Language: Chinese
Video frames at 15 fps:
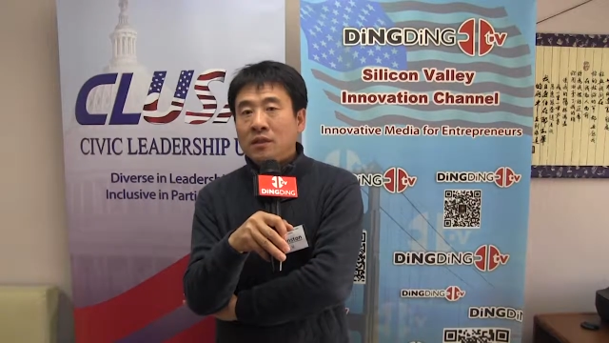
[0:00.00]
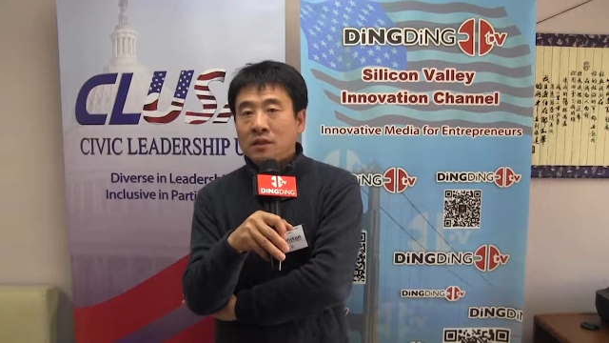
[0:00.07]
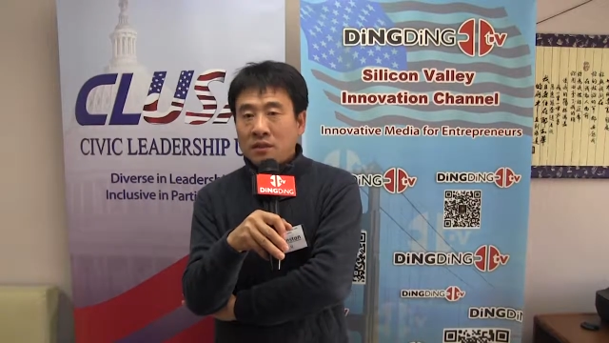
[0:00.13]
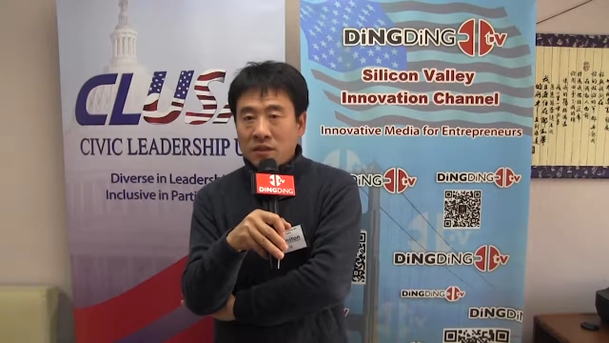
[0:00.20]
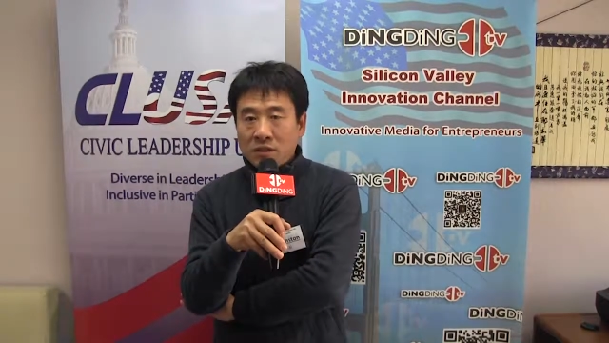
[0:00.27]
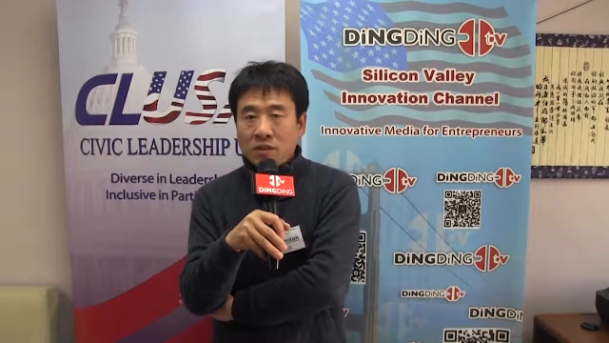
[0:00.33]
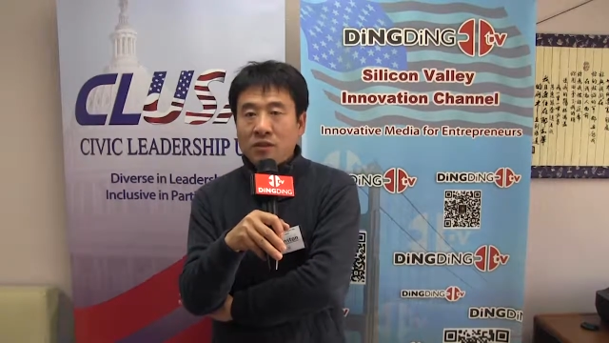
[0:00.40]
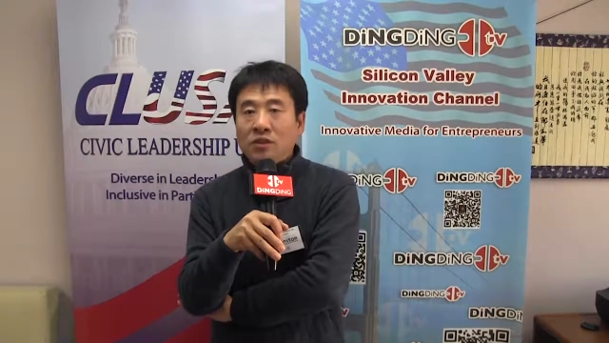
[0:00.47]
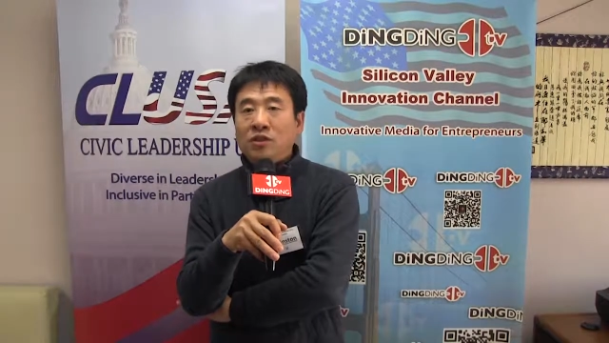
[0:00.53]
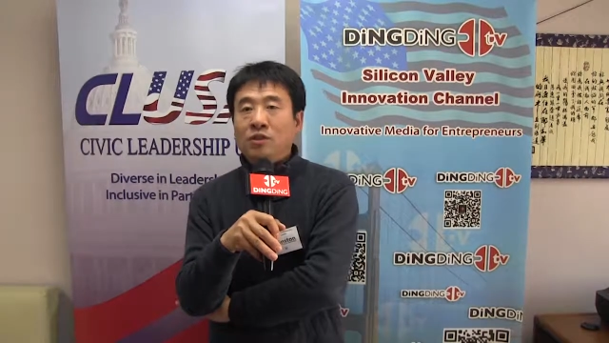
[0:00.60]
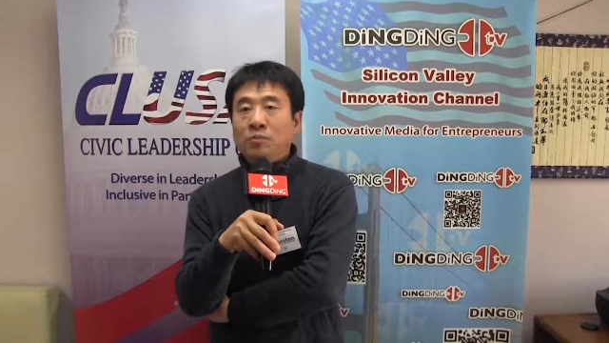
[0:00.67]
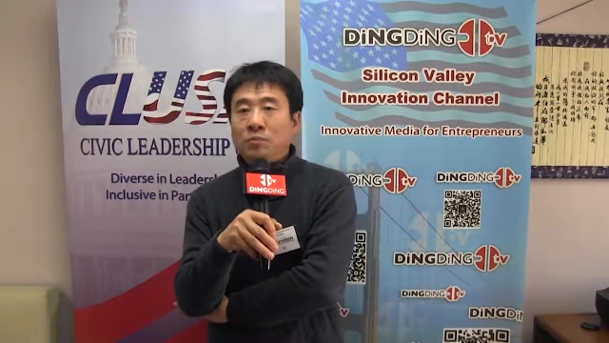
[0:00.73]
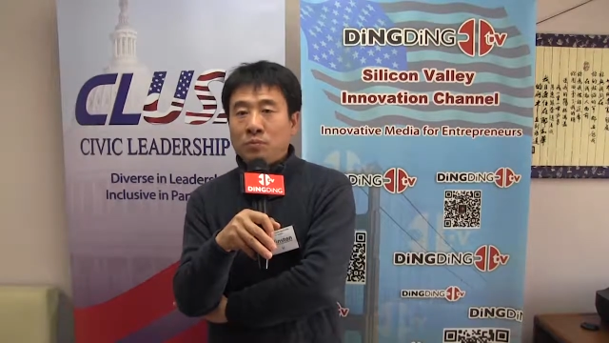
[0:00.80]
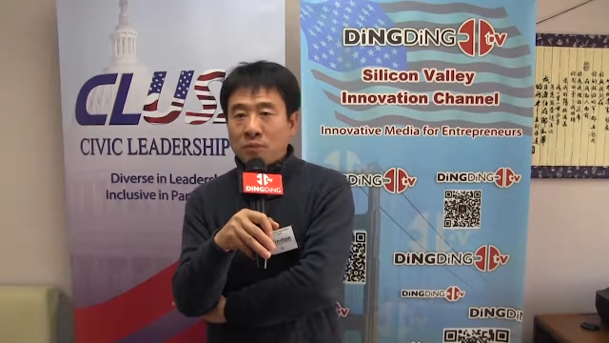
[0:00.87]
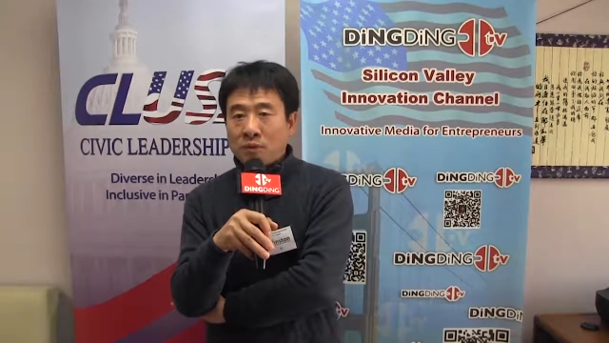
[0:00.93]
进一
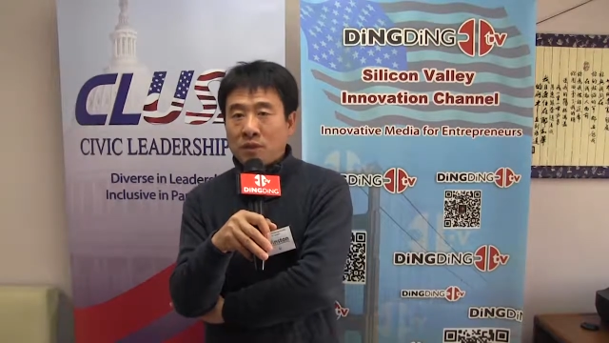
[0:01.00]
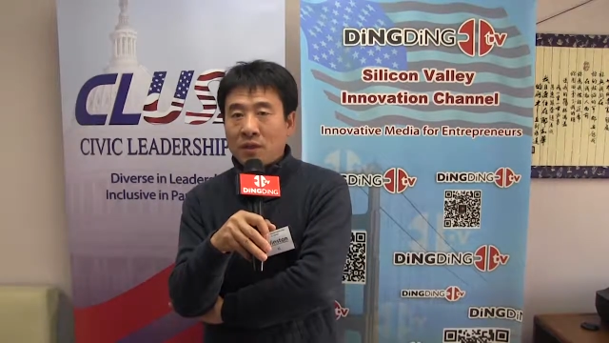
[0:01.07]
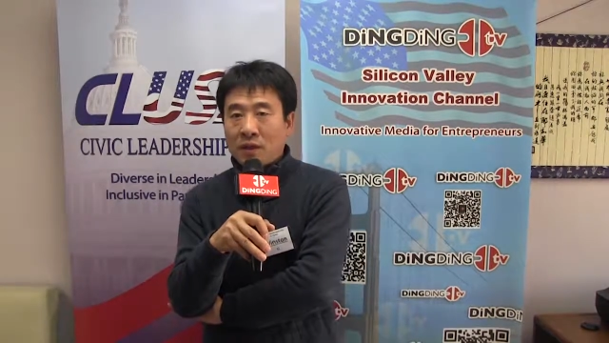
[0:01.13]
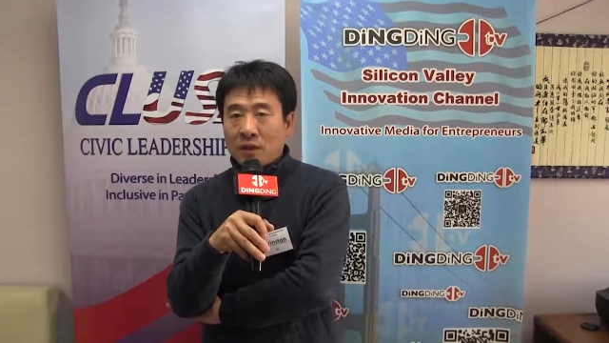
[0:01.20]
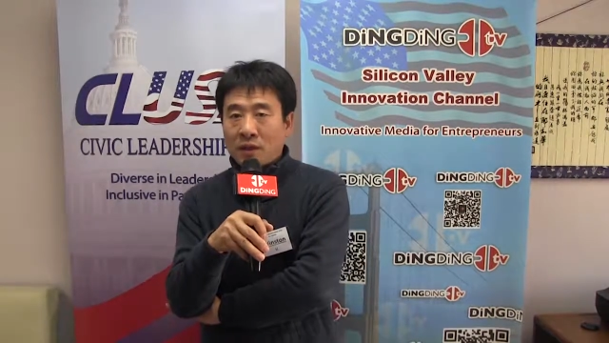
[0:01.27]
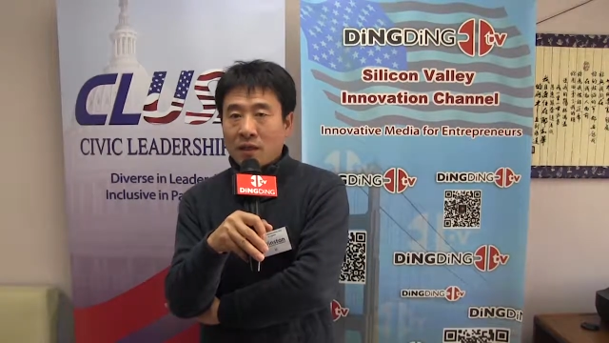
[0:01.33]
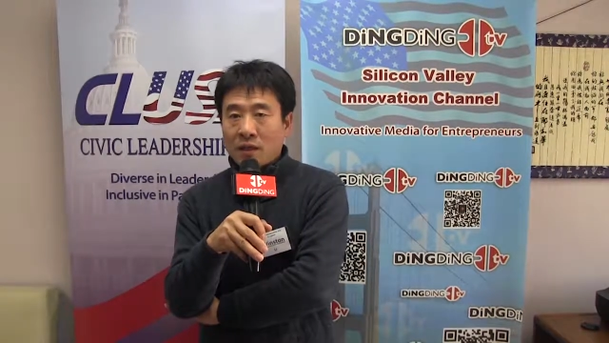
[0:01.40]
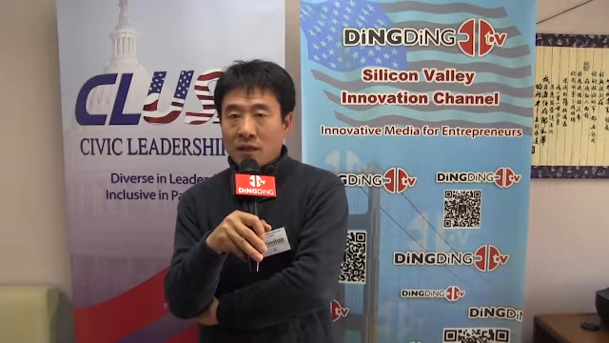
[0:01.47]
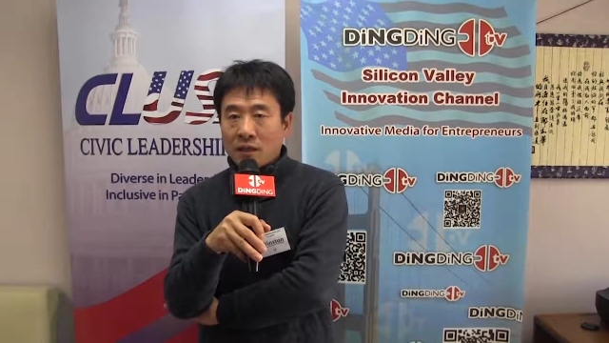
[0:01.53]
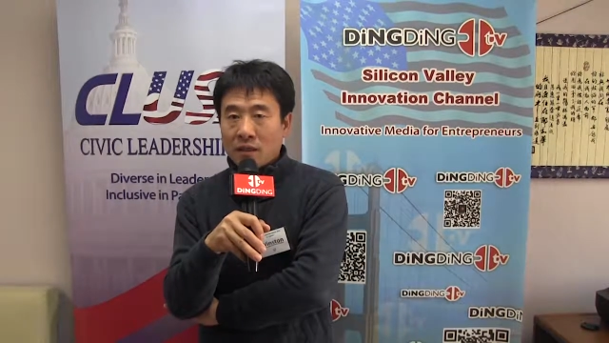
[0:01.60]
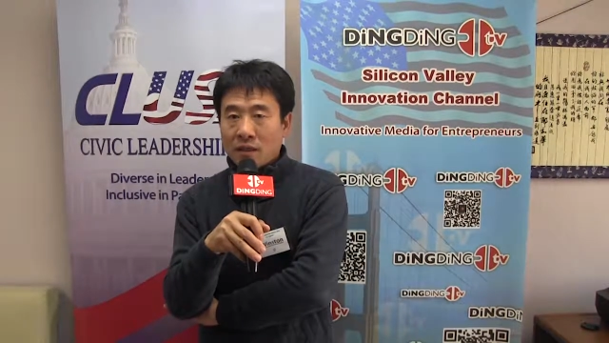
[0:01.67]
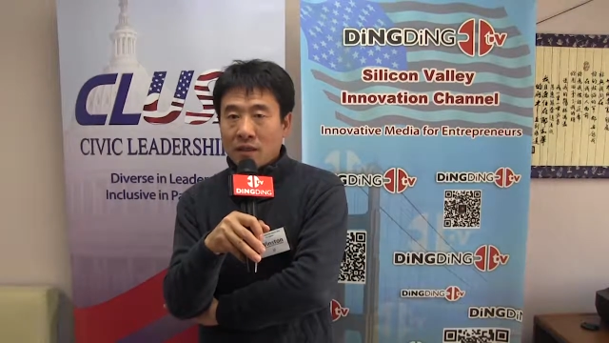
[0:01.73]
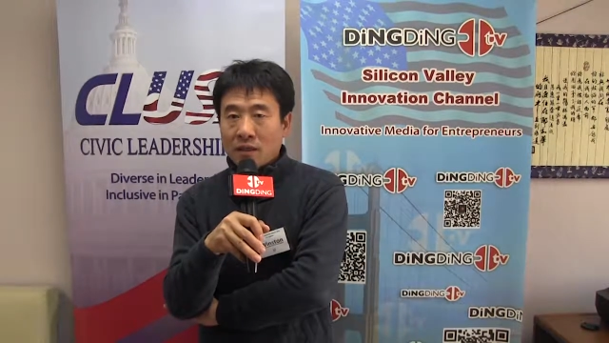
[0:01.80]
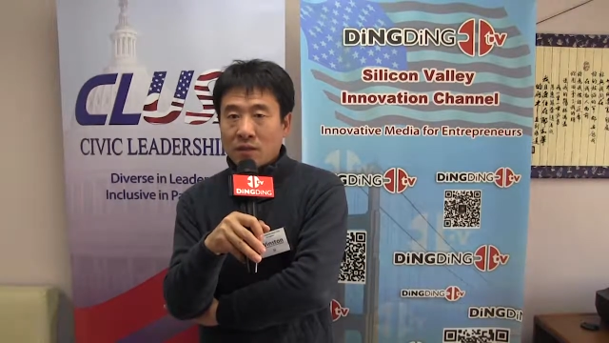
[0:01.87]
步的呃